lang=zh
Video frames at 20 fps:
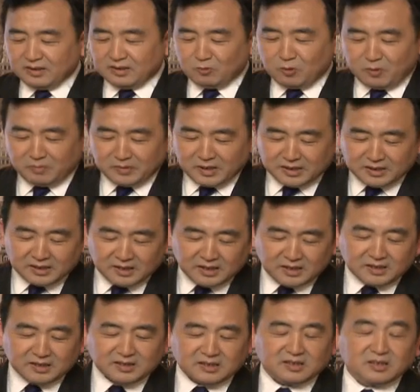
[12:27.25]
我们的
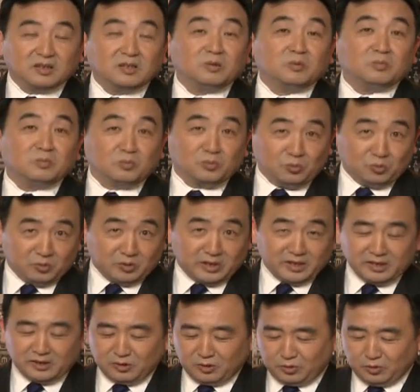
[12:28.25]
妻子、母
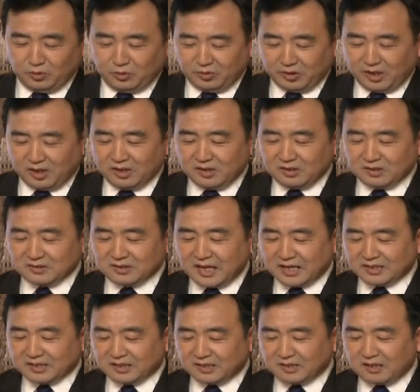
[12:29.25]
亲、女儿在
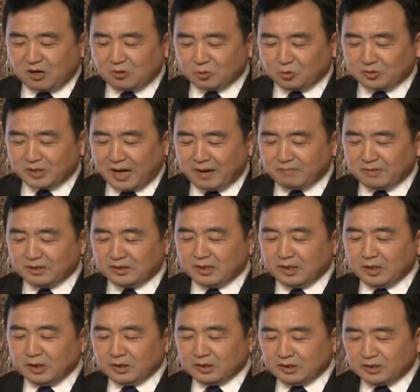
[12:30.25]
得到与他们。
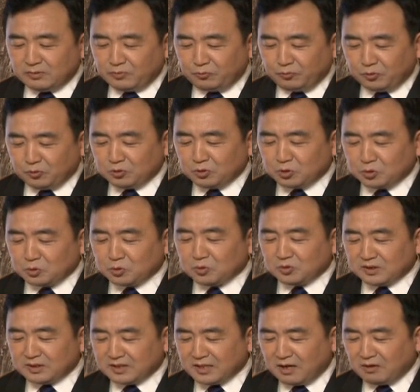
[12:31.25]
付出
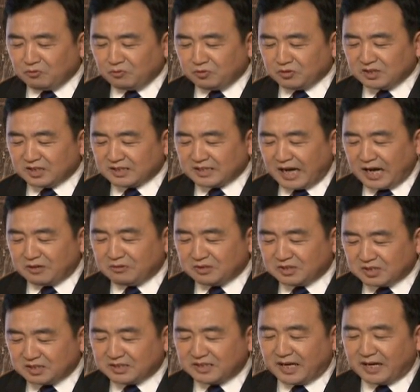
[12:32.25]
相符的待遇
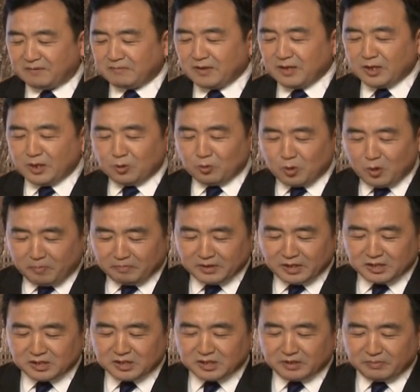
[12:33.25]
之前，我们
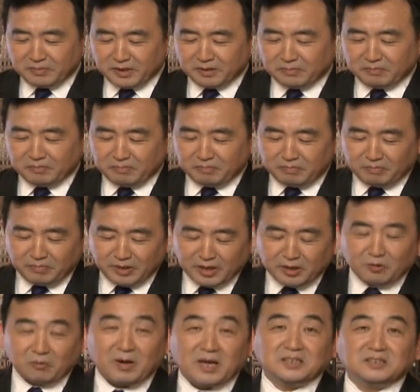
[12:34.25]
的使命没
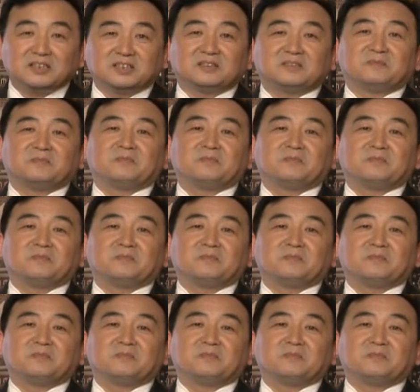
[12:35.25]
有完成。